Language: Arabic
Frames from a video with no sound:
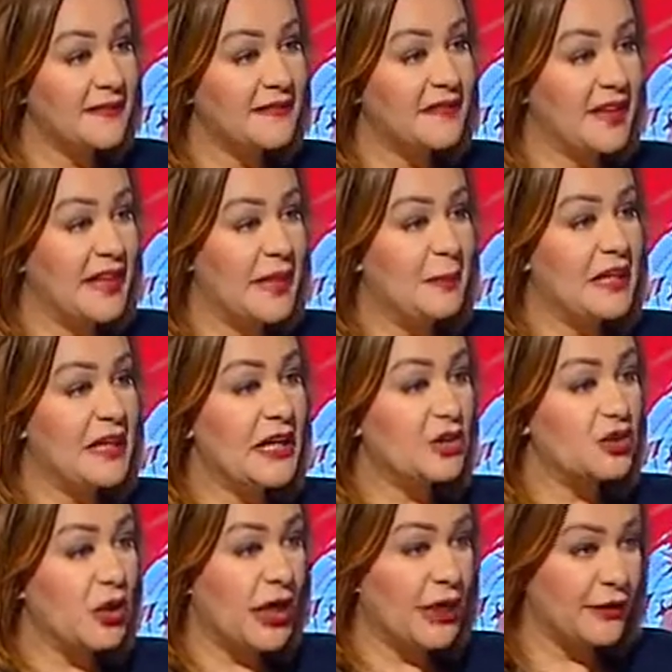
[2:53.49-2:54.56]
التعليمية
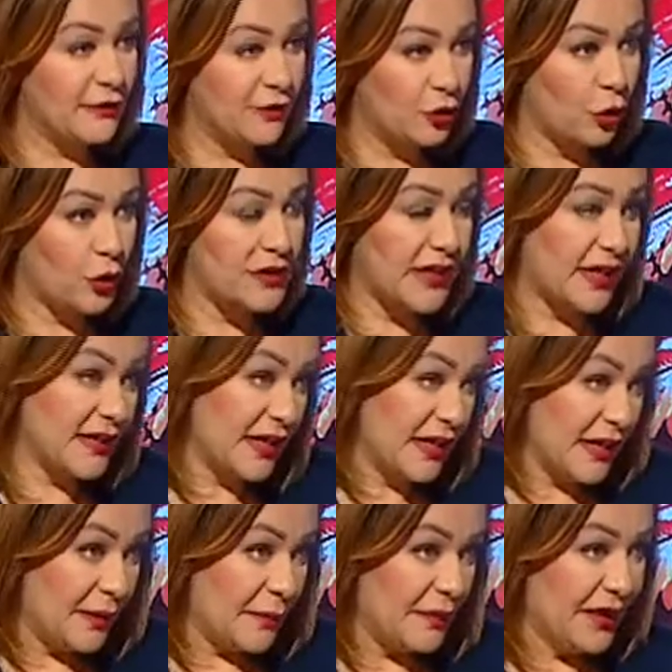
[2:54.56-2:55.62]
شهدت نقصا
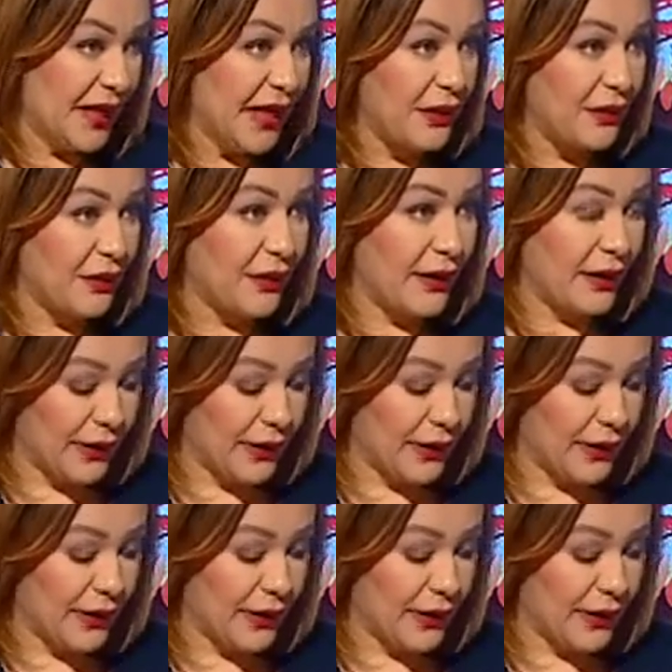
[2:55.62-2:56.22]
من حيث